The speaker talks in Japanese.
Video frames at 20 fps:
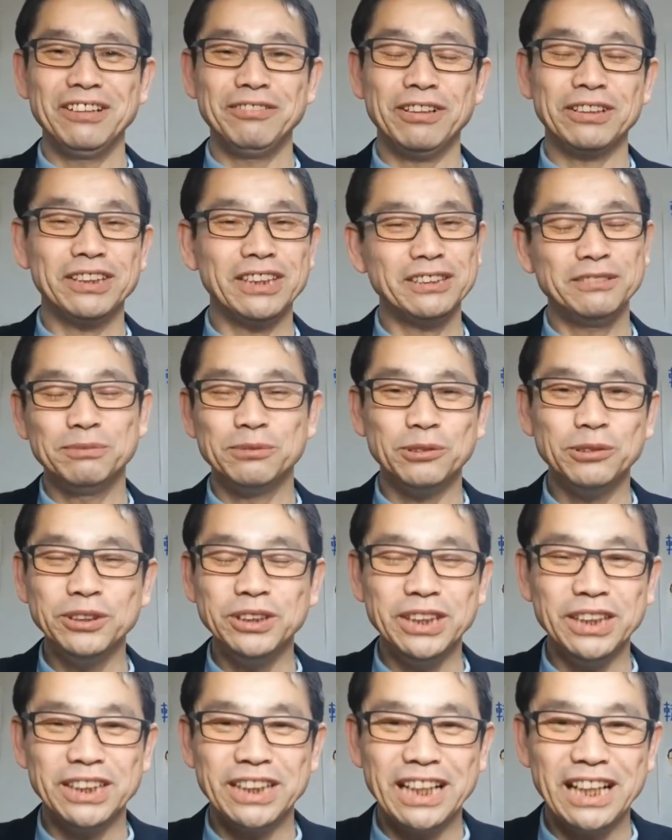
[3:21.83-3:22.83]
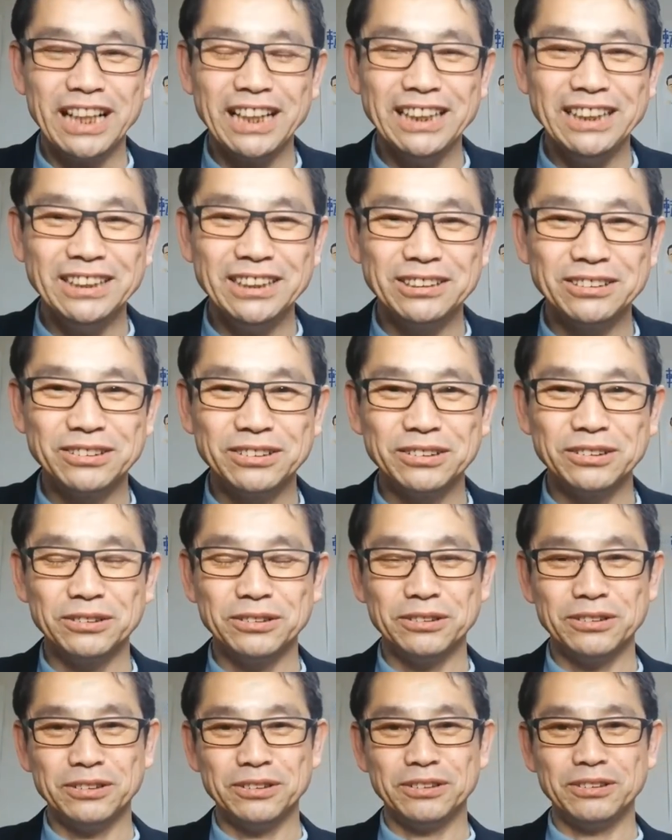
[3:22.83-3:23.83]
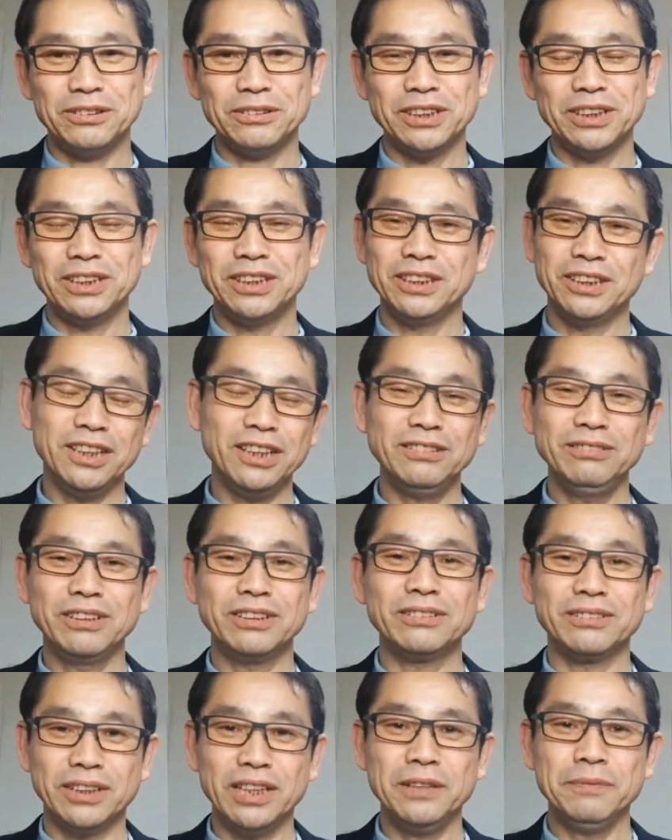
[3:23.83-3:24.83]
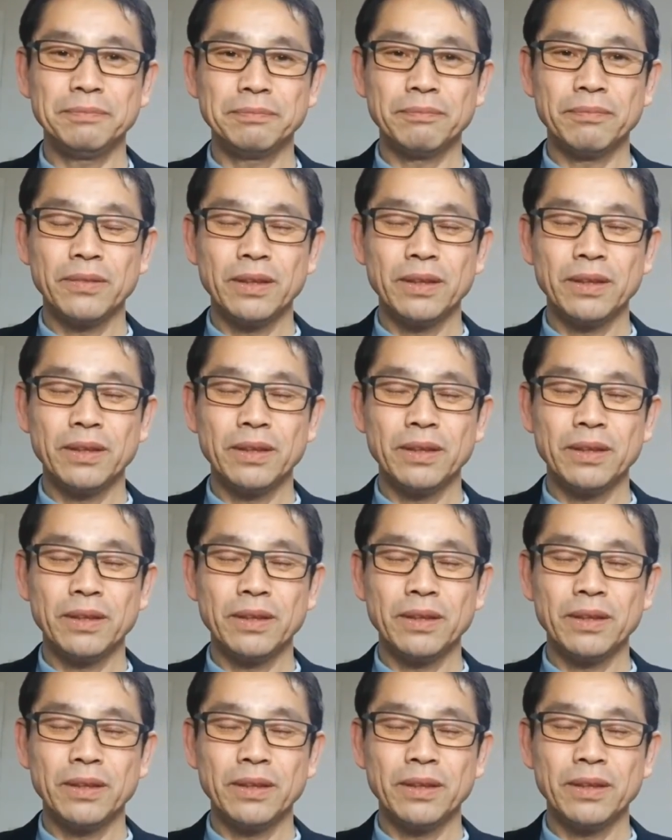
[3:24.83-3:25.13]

私持ってないですよ。違うんですね。